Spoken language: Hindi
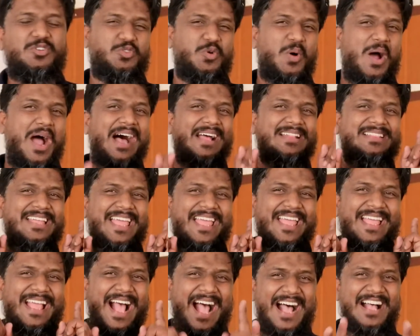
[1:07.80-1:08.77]
दोस्तों आते
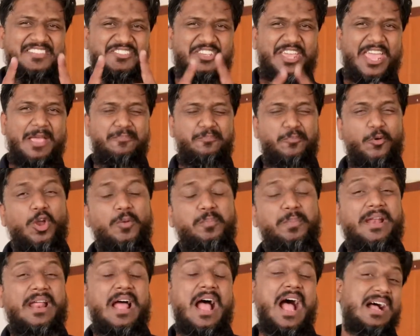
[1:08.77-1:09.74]
हैं आज के पोल
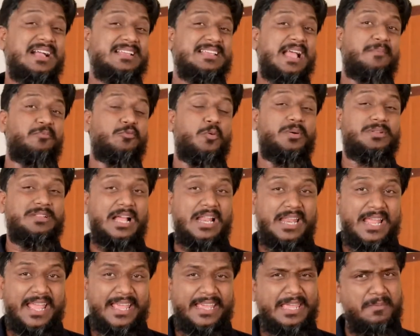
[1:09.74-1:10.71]
पर आज आपको
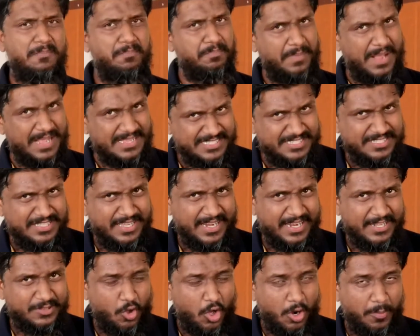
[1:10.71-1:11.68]
बताना है कि मैसेंजर
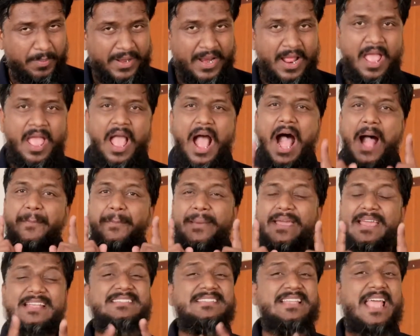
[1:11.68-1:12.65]
के तौर पर आप
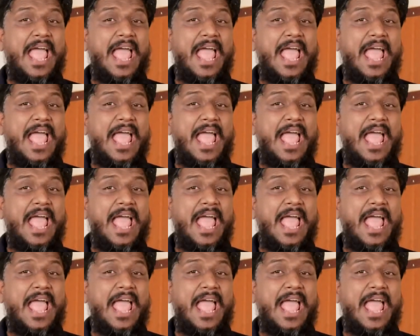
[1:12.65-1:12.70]
किस